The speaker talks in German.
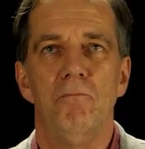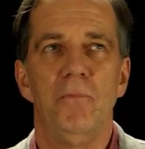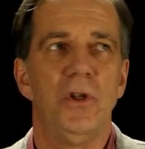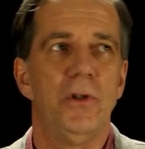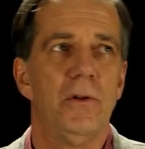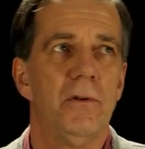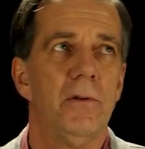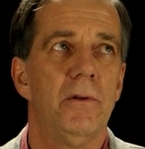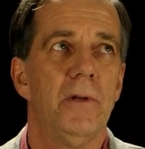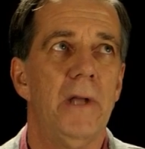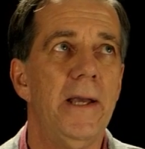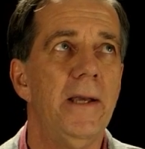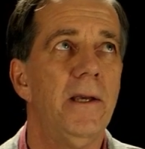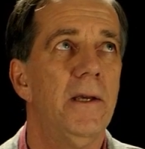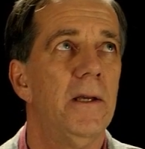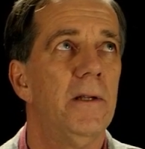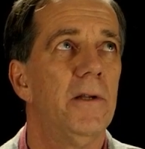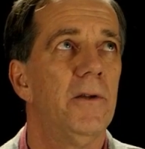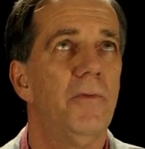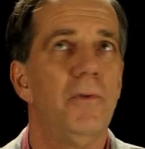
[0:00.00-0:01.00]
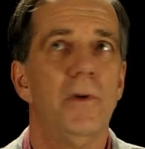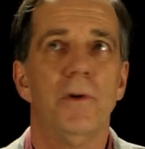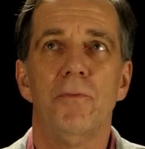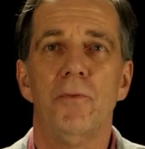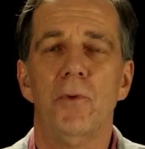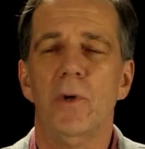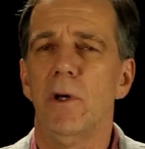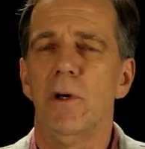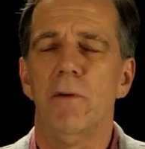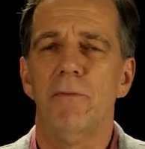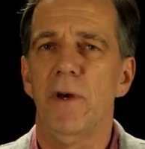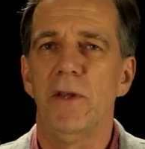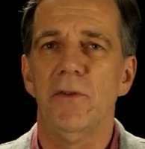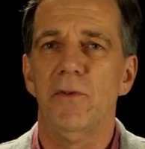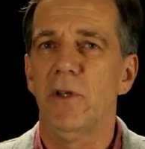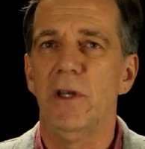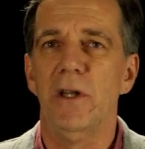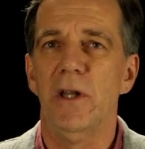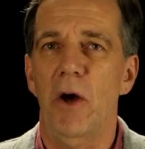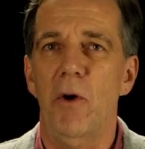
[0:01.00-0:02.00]
ich denke, dass wir vor
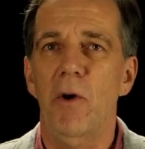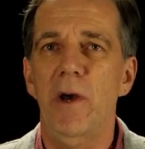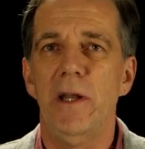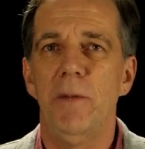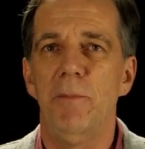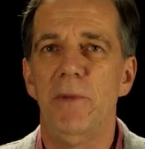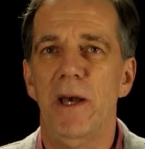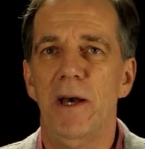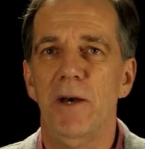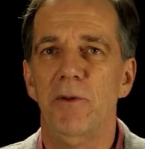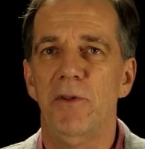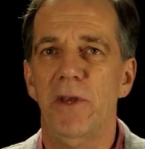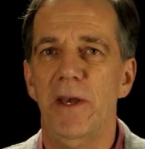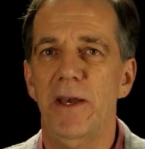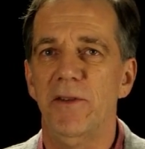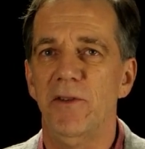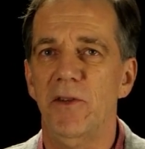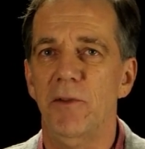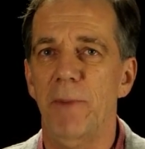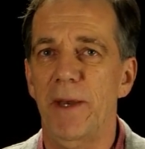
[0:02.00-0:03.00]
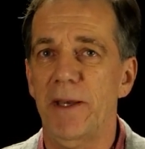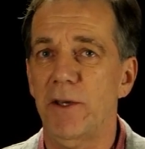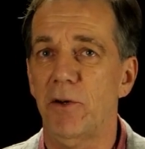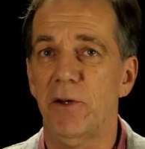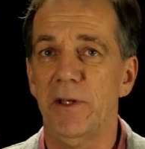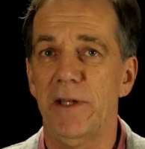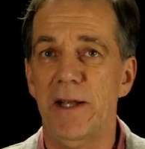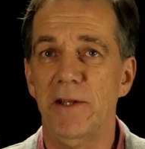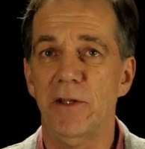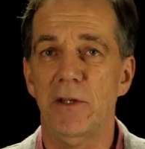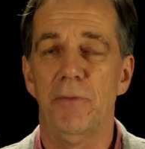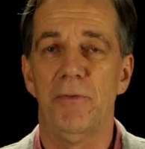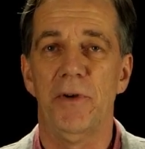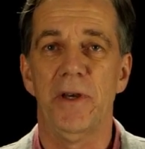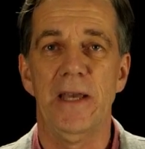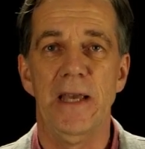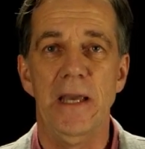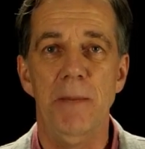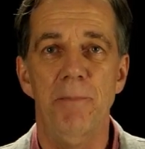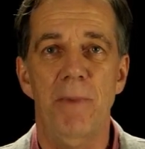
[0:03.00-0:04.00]
fast genau einem Jahr unser erstes Micro-Credential
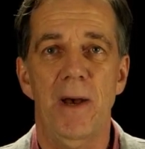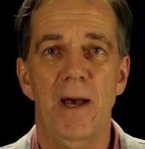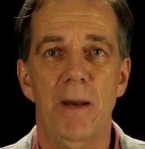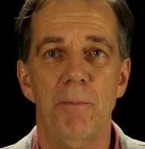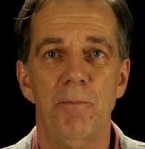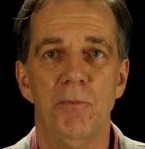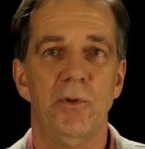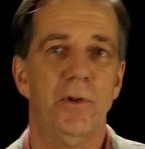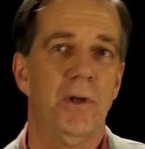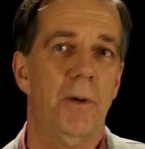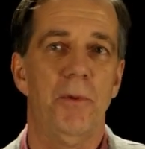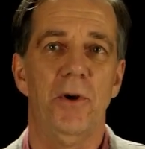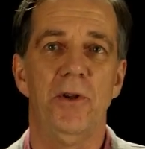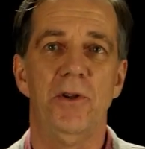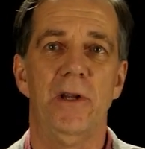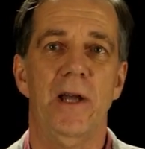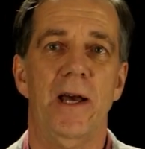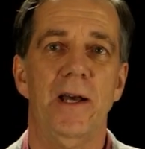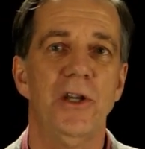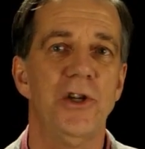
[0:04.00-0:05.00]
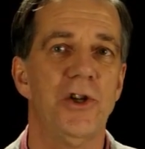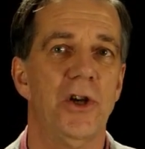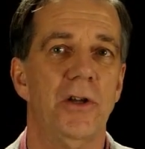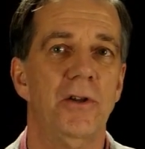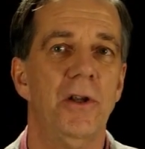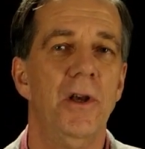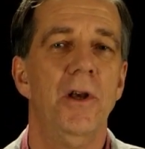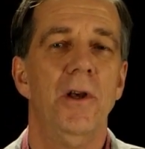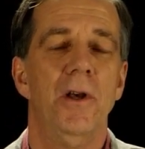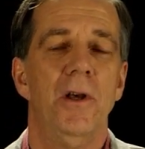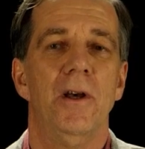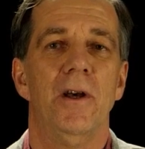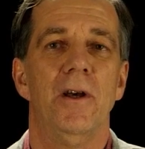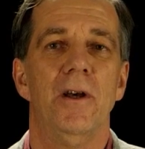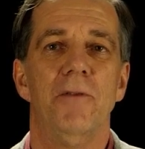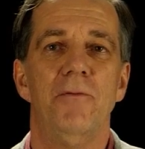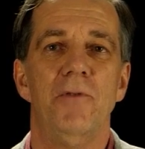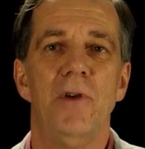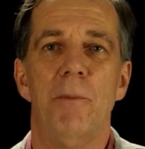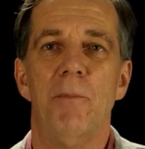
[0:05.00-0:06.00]
vergeben haben und habe heute nachgeschaut.
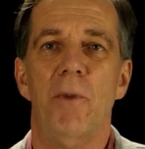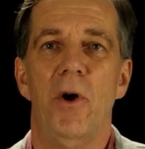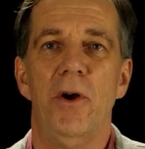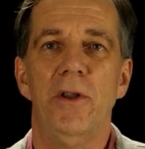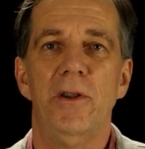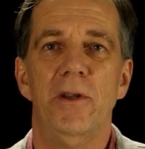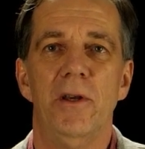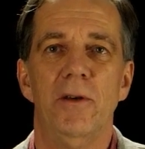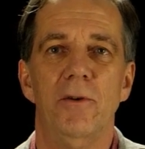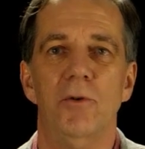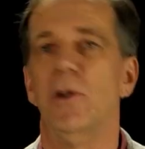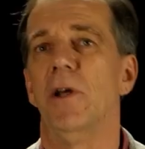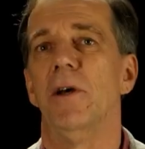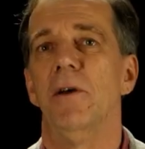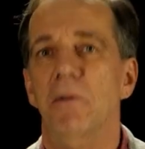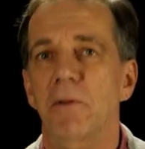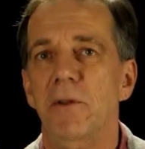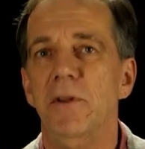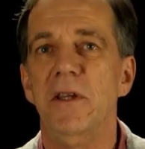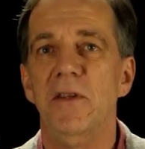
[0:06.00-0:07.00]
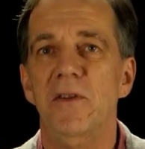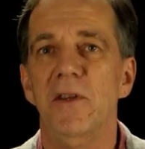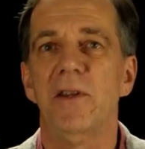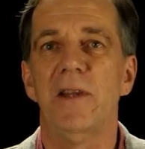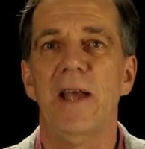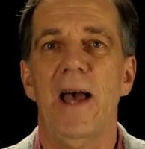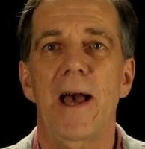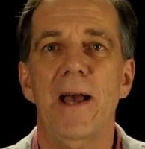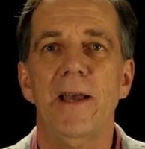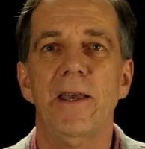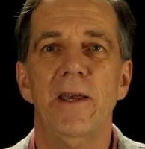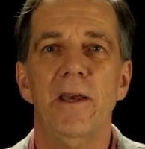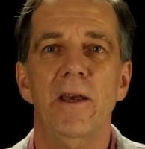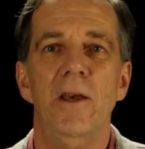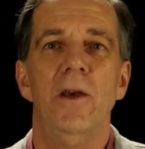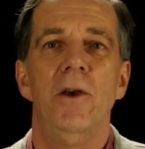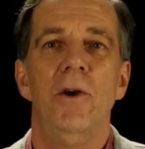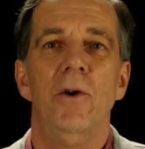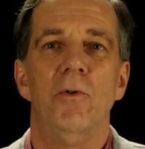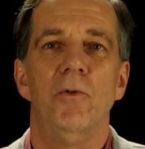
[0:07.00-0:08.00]
Äh, wir haben heute oder dieser Tage
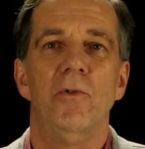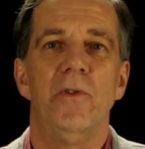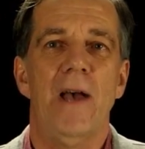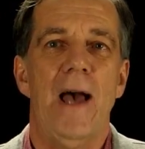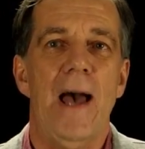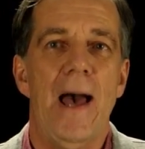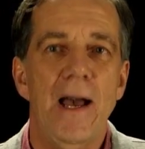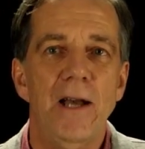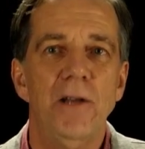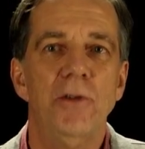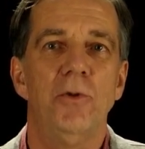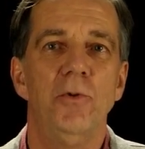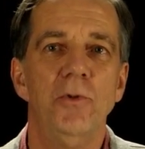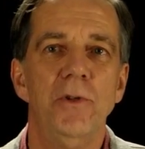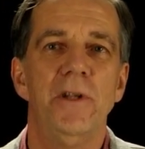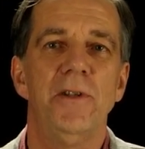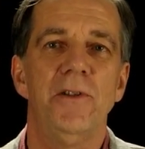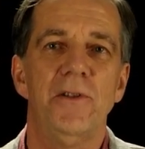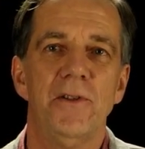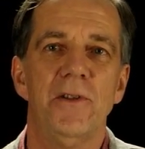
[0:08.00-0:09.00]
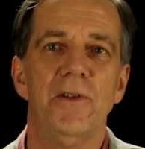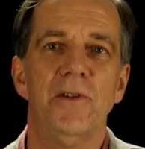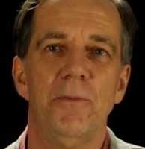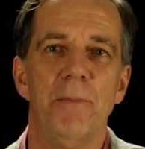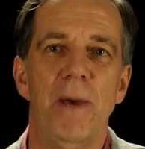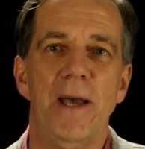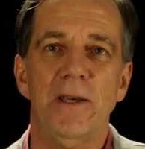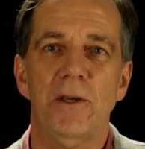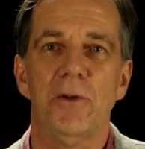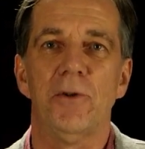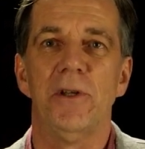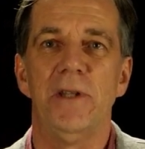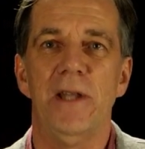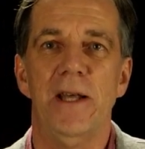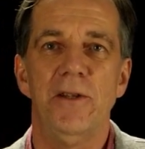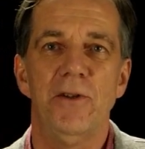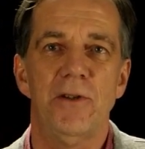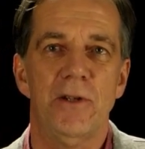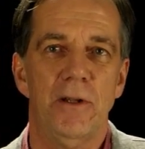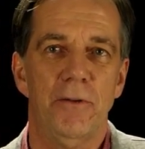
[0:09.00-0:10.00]
unser 800.
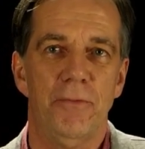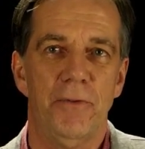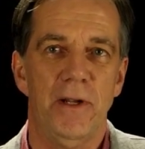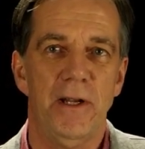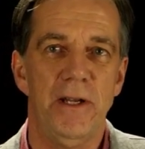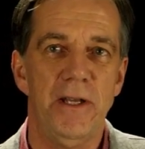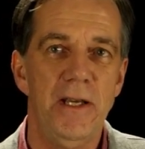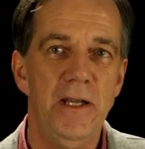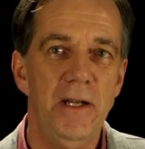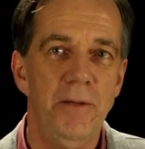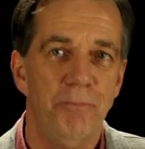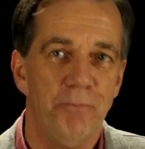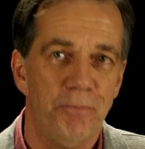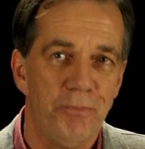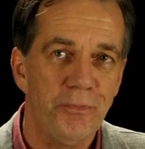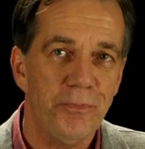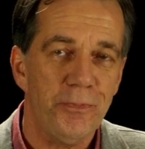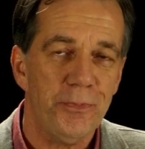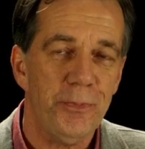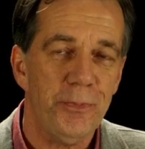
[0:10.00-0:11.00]
Micro-Credential verliehen.